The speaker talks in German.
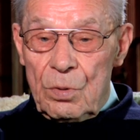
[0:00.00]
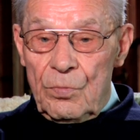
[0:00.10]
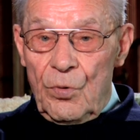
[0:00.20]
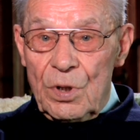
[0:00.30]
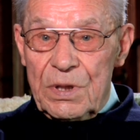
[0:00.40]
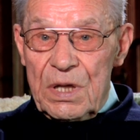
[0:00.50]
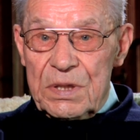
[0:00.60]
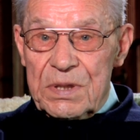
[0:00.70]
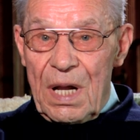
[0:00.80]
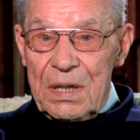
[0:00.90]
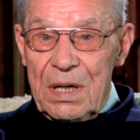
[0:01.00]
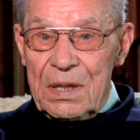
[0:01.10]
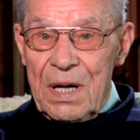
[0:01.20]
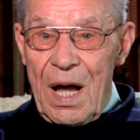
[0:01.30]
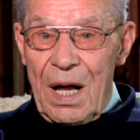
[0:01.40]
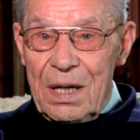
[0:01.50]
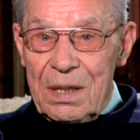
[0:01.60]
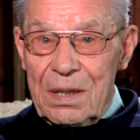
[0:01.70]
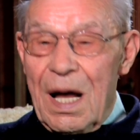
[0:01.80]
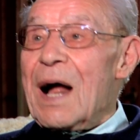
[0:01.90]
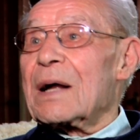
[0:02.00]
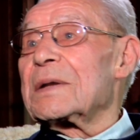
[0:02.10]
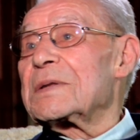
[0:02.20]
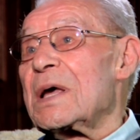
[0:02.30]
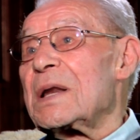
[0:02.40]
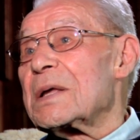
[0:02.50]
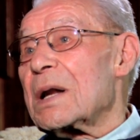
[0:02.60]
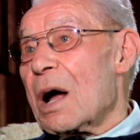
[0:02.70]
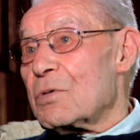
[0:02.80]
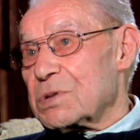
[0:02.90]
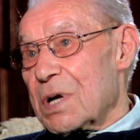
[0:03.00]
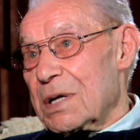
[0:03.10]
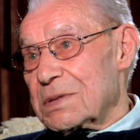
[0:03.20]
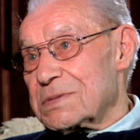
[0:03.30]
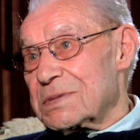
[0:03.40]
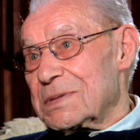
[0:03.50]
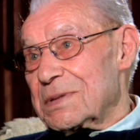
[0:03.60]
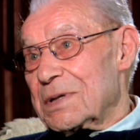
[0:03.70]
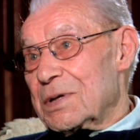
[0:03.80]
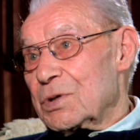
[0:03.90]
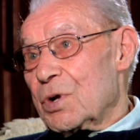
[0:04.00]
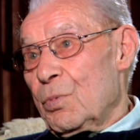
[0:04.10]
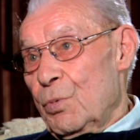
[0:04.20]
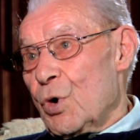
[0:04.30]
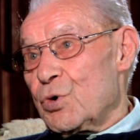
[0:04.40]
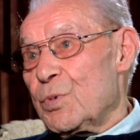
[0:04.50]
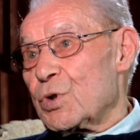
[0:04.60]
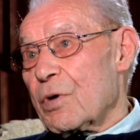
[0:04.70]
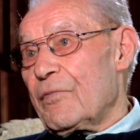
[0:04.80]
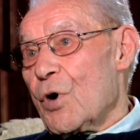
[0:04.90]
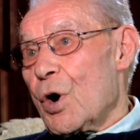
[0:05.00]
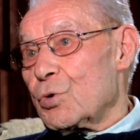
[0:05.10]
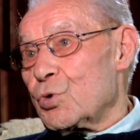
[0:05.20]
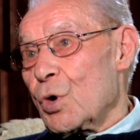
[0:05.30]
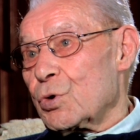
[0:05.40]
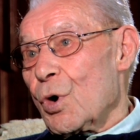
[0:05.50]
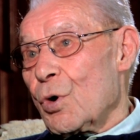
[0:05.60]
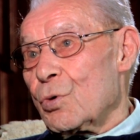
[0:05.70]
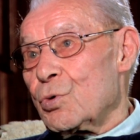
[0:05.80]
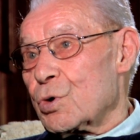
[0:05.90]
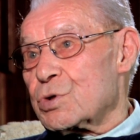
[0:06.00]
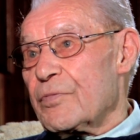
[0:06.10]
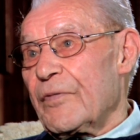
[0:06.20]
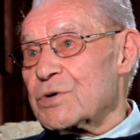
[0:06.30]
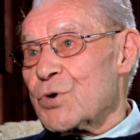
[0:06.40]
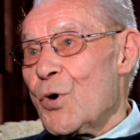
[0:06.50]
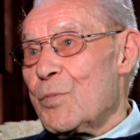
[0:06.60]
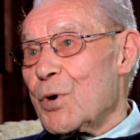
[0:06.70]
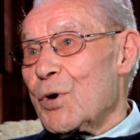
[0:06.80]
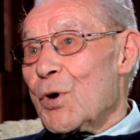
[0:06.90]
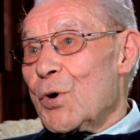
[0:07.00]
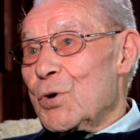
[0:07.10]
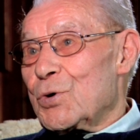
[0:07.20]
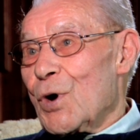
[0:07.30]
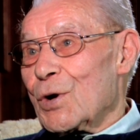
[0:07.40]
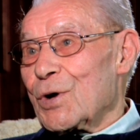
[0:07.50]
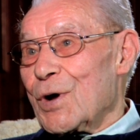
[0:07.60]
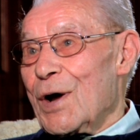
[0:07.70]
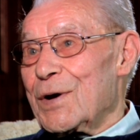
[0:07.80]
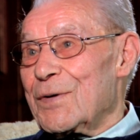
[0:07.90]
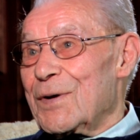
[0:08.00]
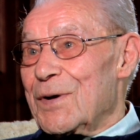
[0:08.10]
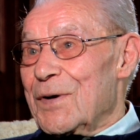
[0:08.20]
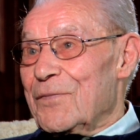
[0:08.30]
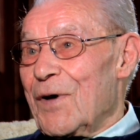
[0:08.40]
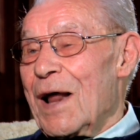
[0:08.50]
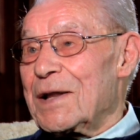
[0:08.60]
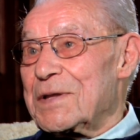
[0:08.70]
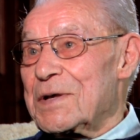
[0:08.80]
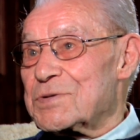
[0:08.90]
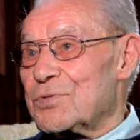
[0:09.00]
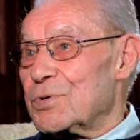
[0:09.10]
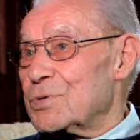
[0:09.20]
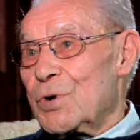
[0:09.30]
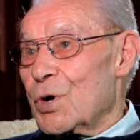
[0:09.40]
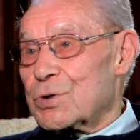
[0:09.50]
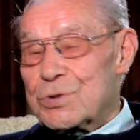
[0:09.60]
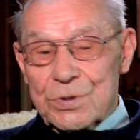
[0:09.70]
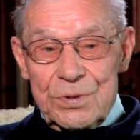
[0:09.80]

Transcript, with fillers: wollte ich dann nach Argentinien ausreisen. Da wäre ich mitgefahren. Ich hatte ja gar nichts zu versäumen. Ich hatte kein Verhältnis und nichts.